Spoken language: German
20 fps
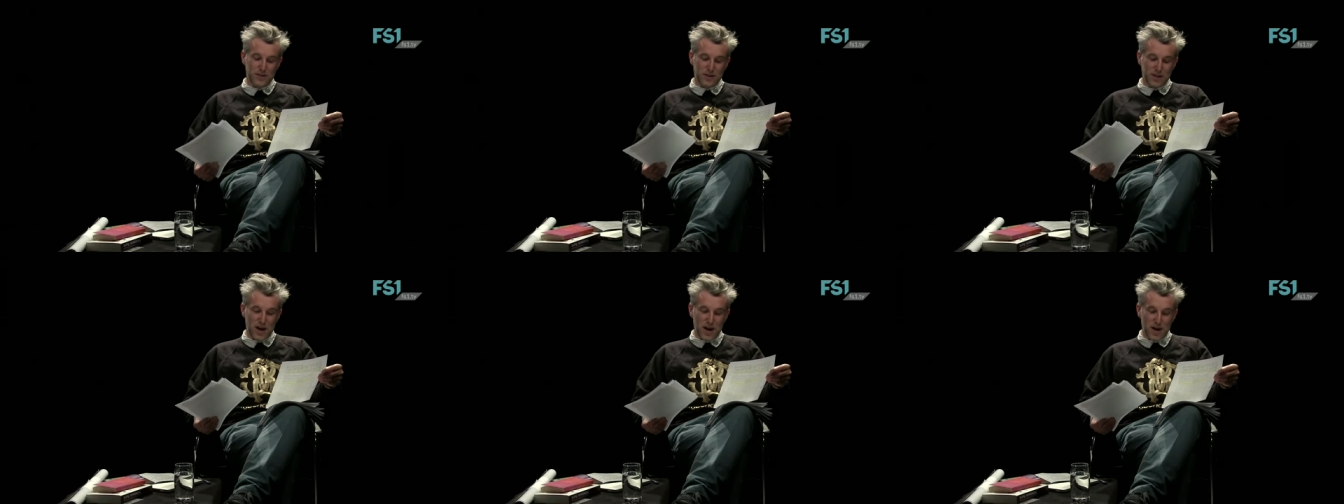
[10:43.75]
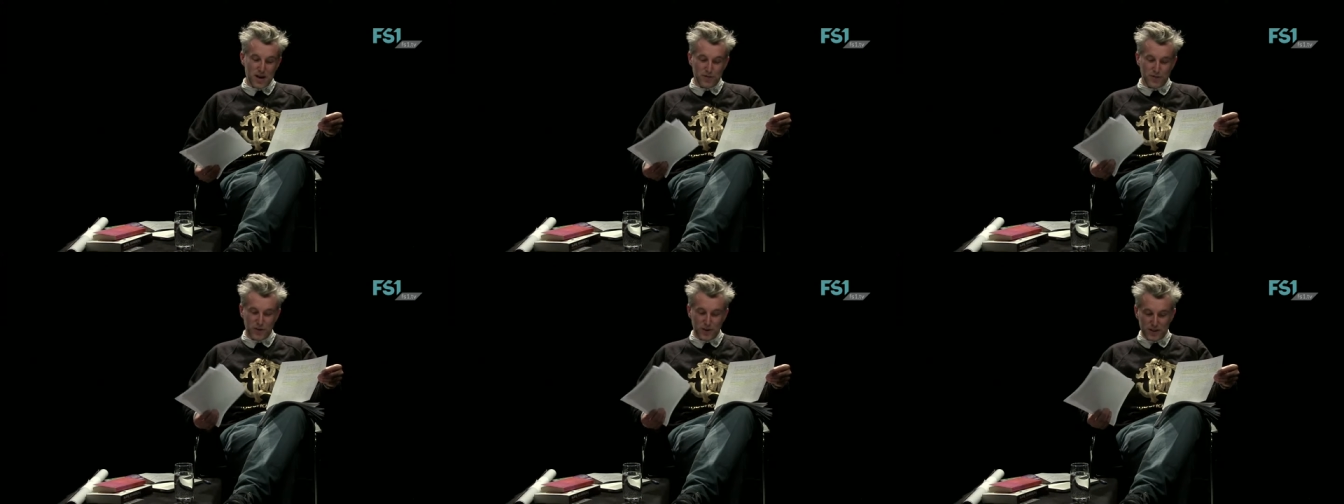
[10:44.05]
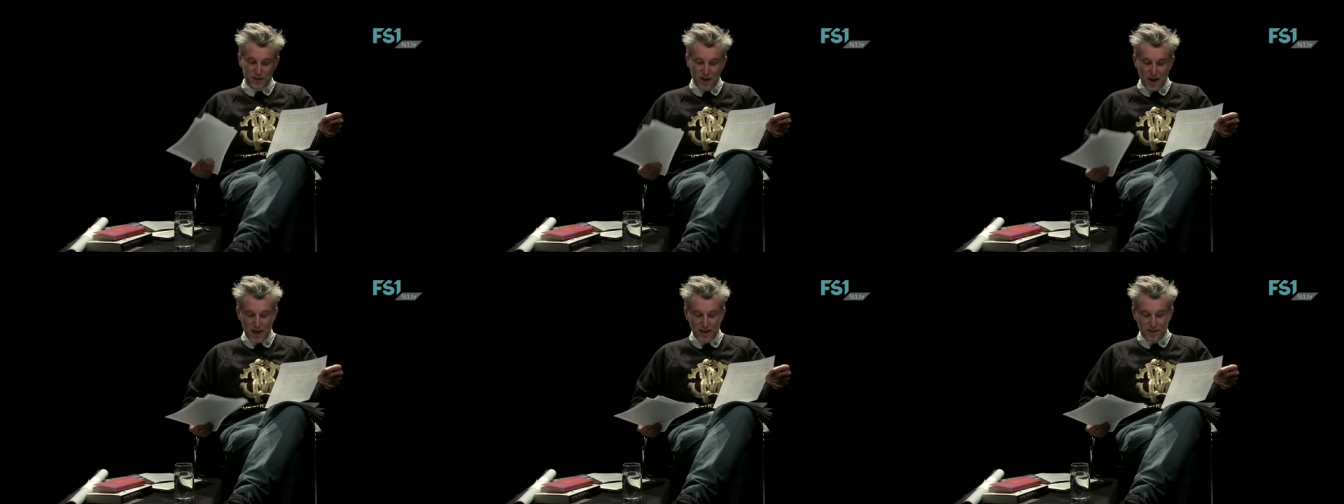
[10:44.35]
sagen,
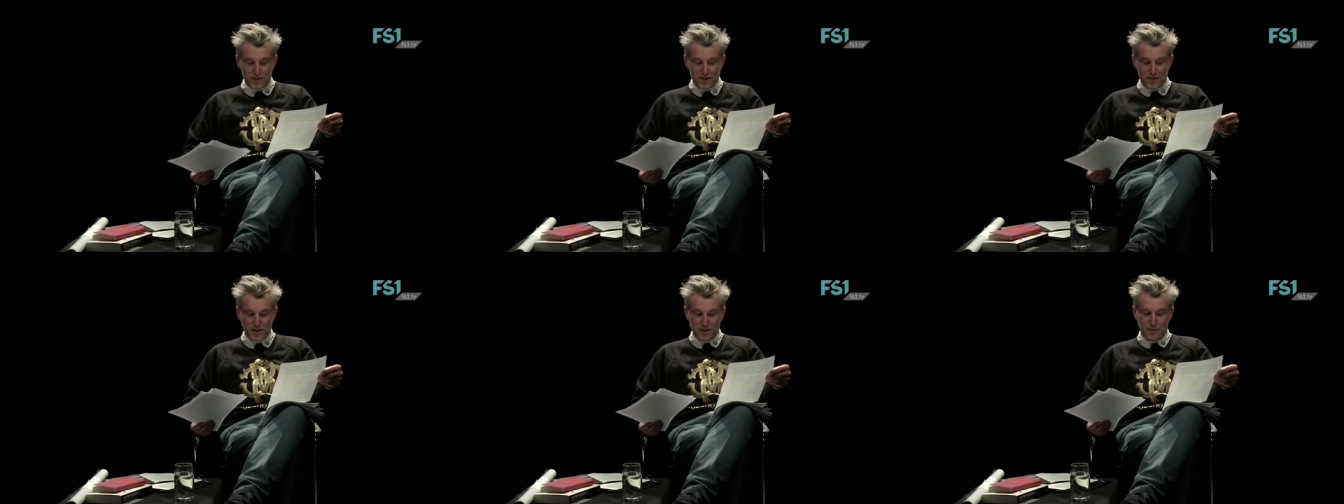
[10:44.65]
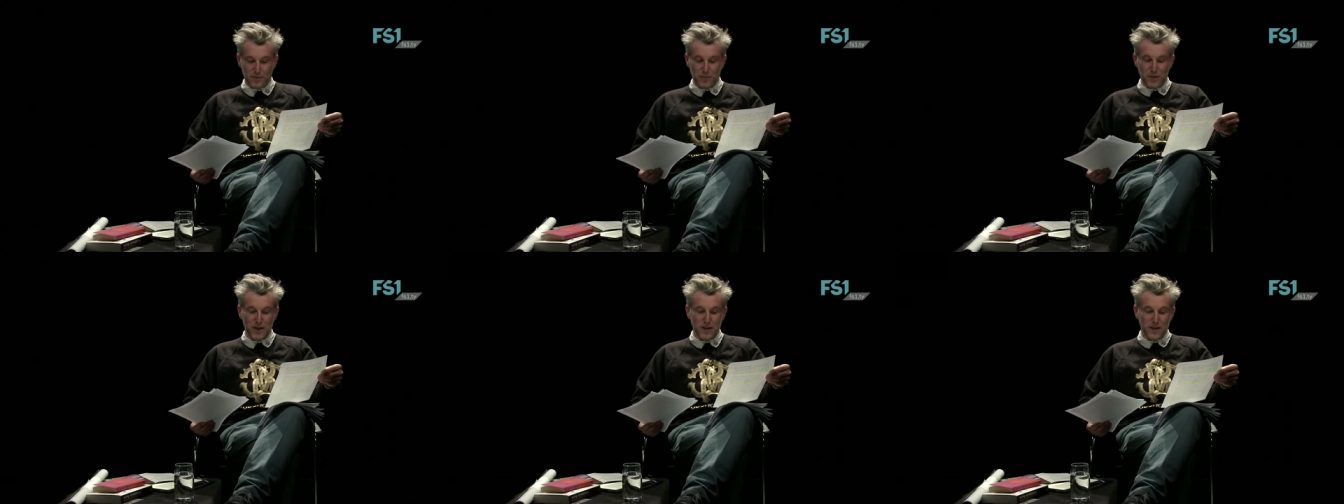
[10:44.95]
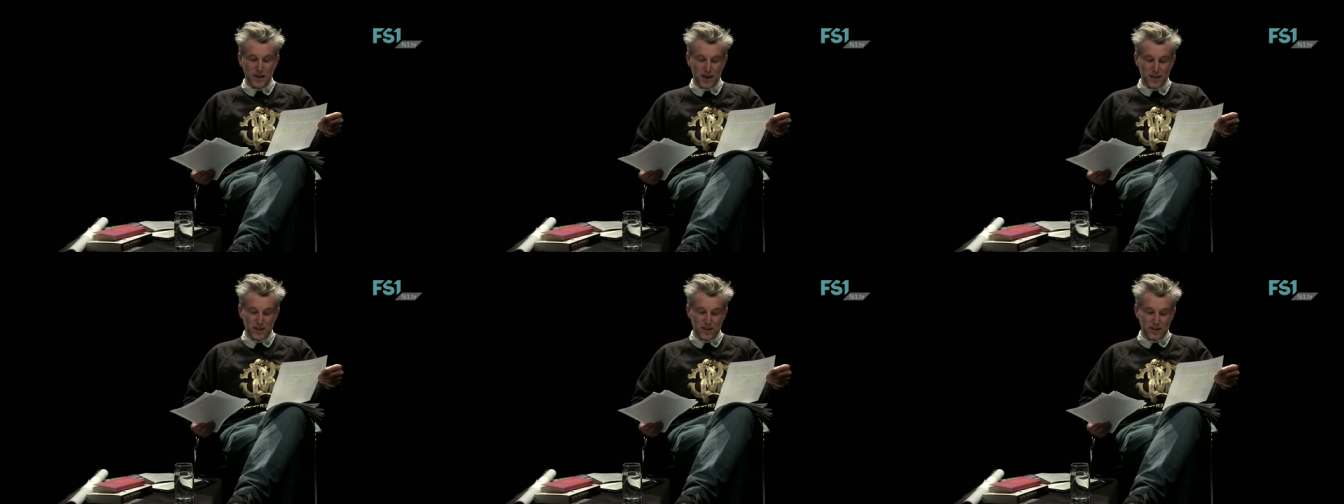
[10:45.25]
würde heißen, das
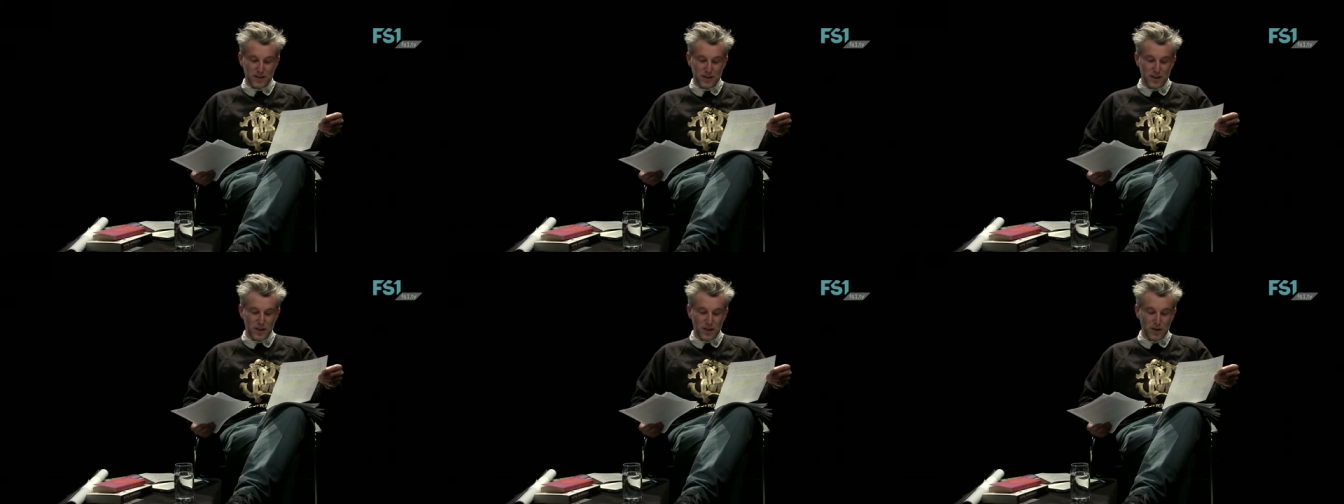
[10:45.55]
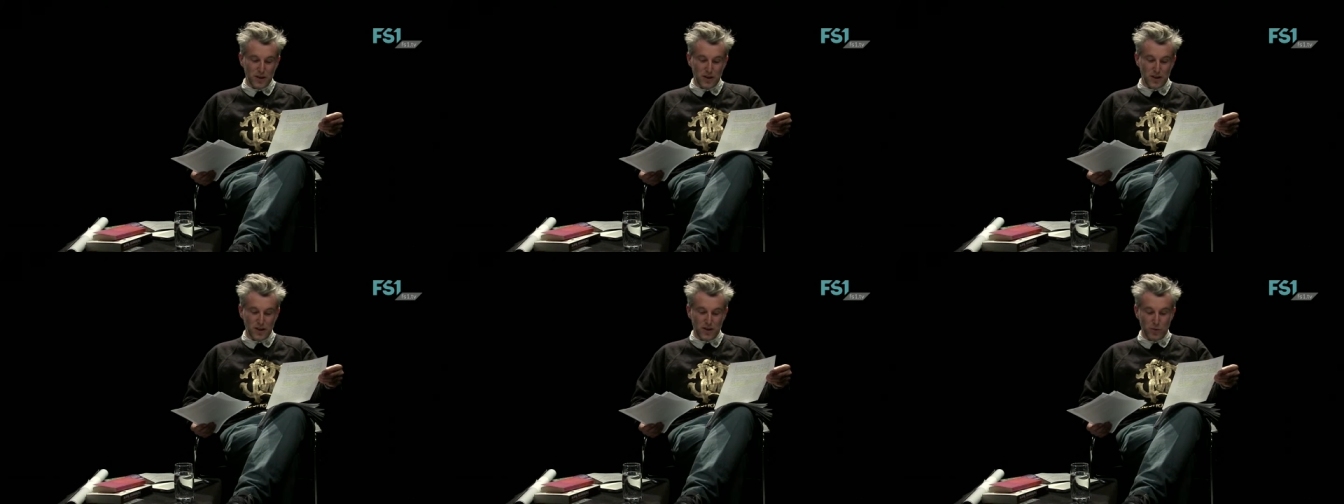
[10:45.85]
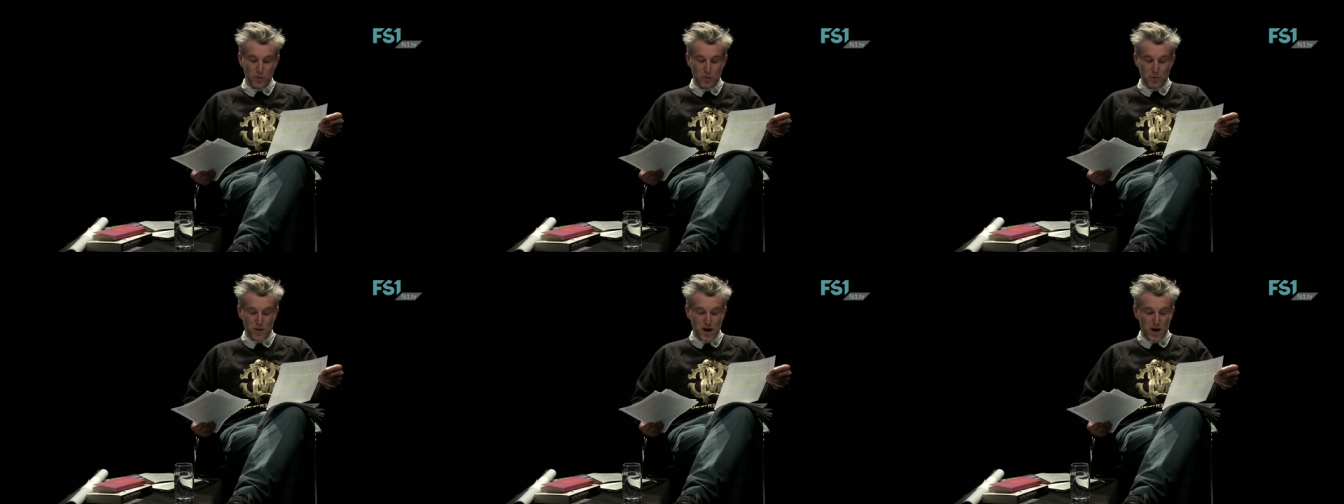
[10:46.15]
Bild eines
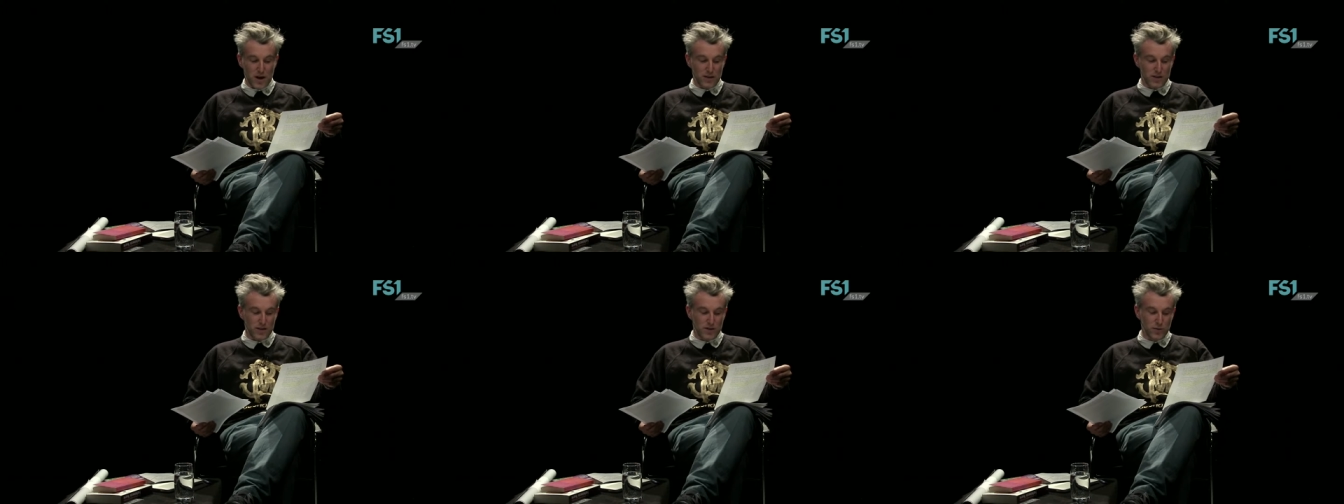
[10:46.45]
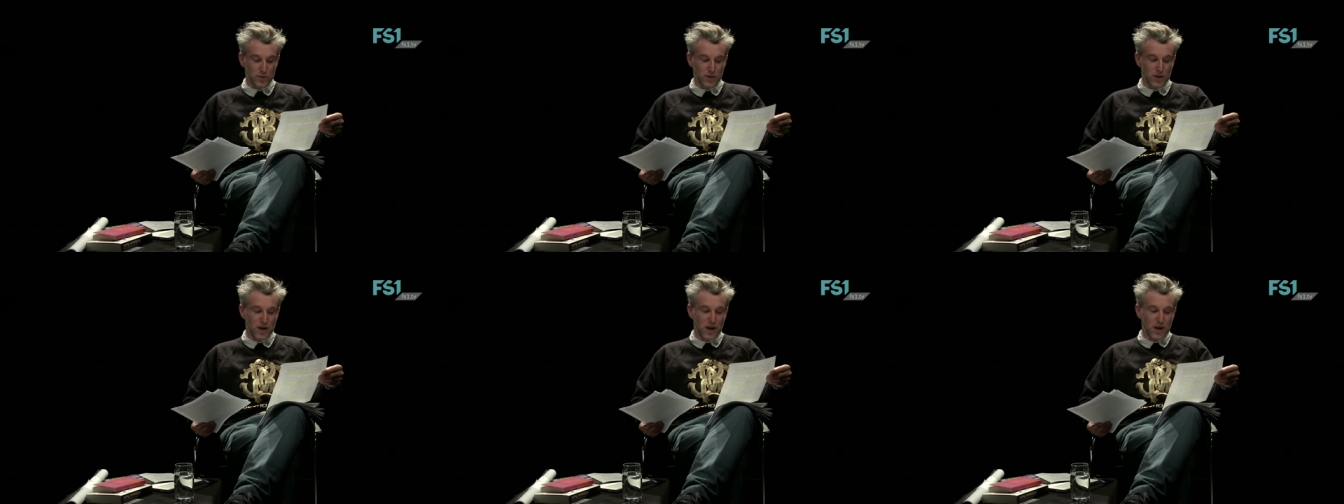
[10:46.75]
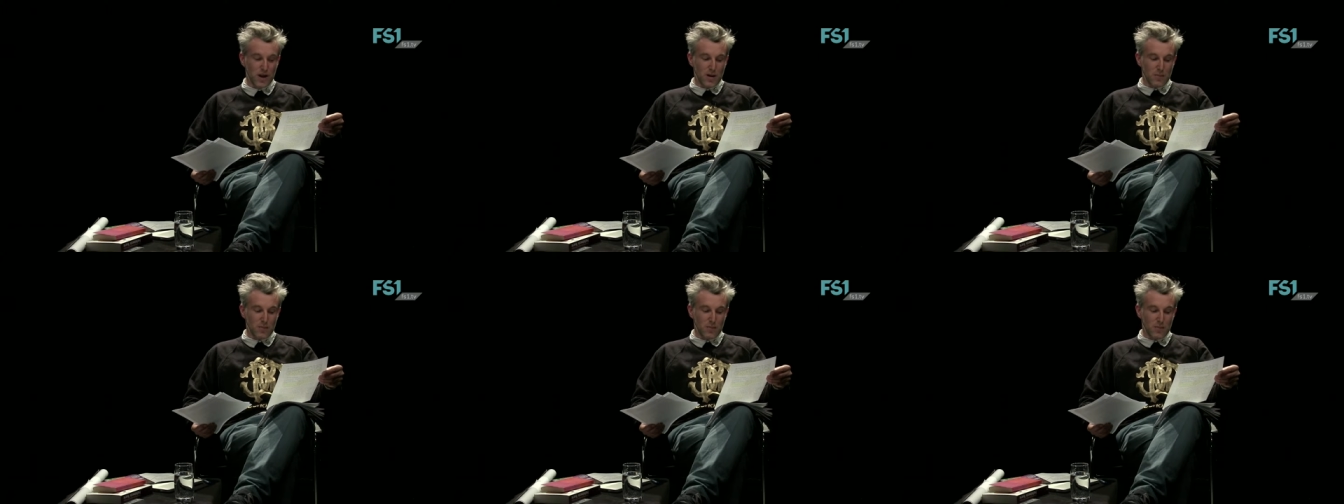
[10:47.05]
inhumanen und